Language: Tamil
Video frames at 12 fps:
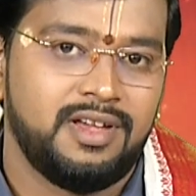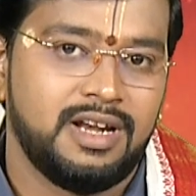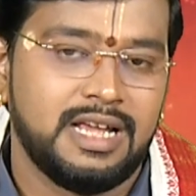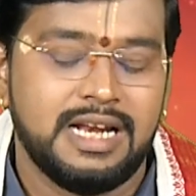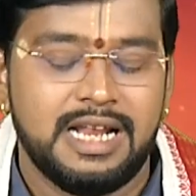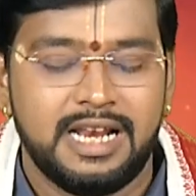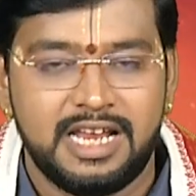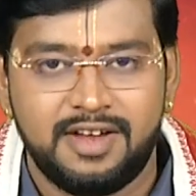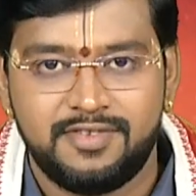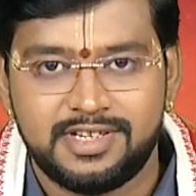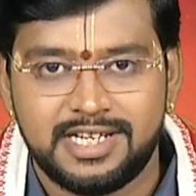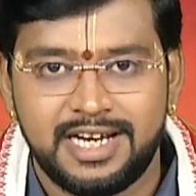நீங்கள் நிறையா
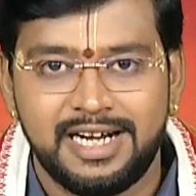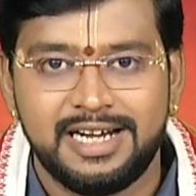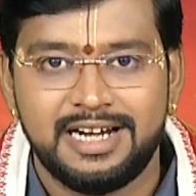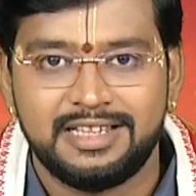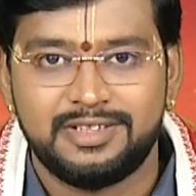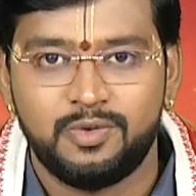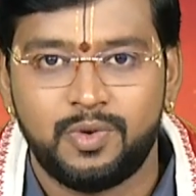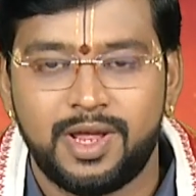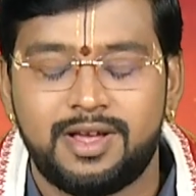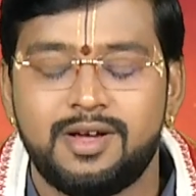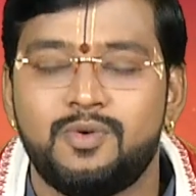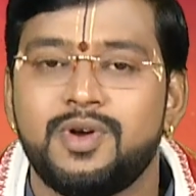விஷயங்கள் எடுத்து
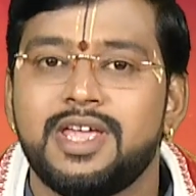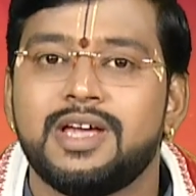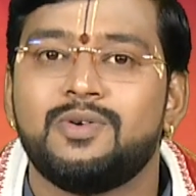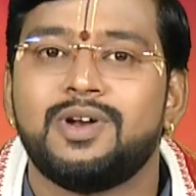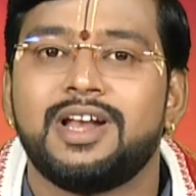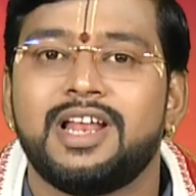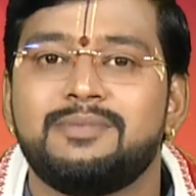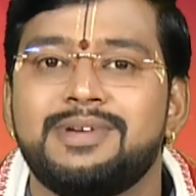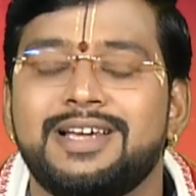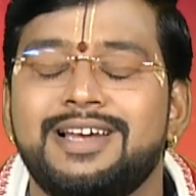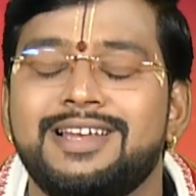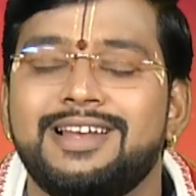உரைக்கக்கூடிய ஒரு
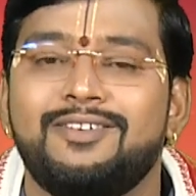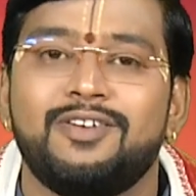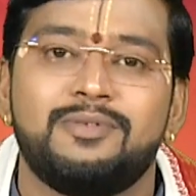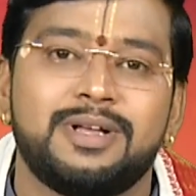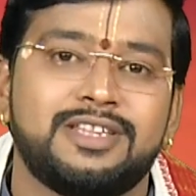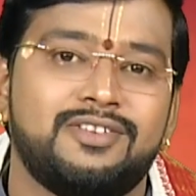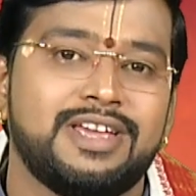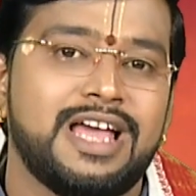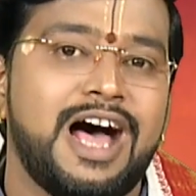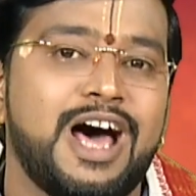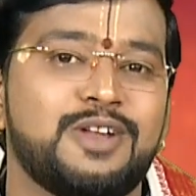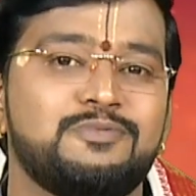நிலைமைகள் இல்லை அவங்க மற்றவங்க
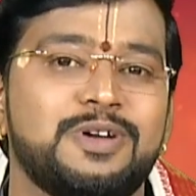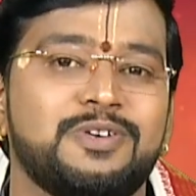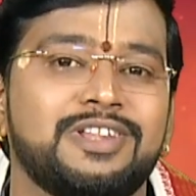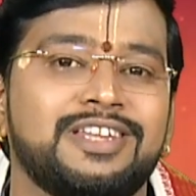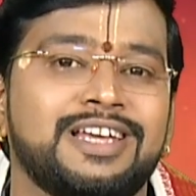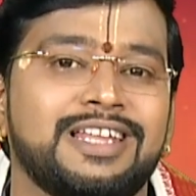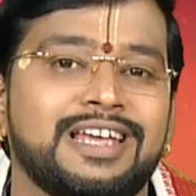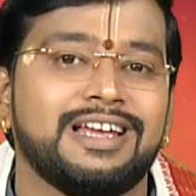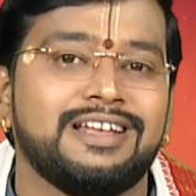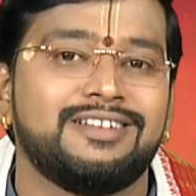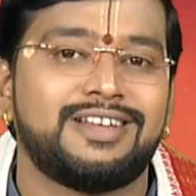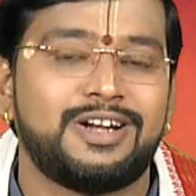யாருமே வந்து அதை
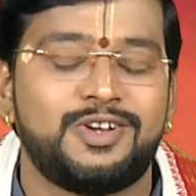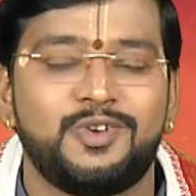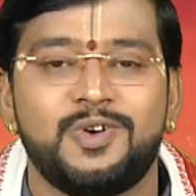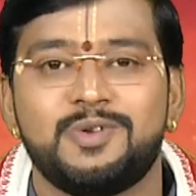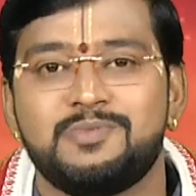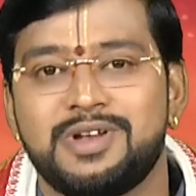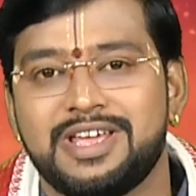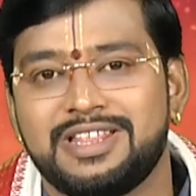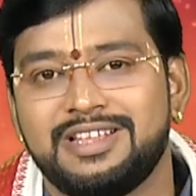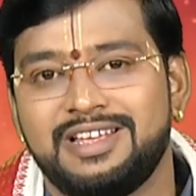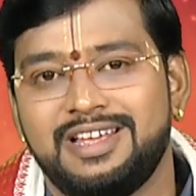தட்டுக்கொள்ள முடியாது